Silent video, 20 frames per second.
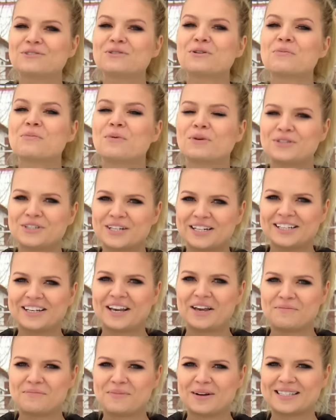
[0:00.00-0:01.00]
który podzieli
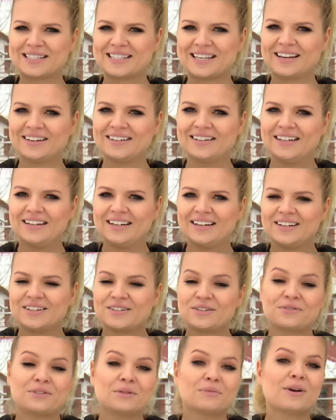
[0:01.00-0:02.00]
jej pasję.
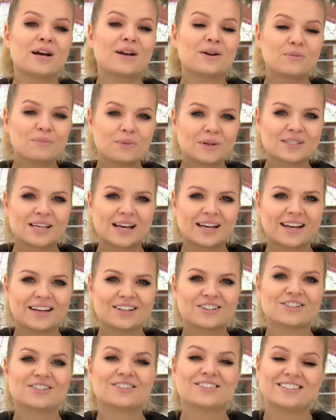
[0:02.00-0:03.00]
Czy w tym galopie
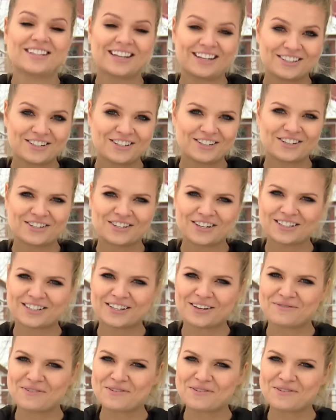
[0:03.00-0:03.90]
zajęć znajdzie się czas na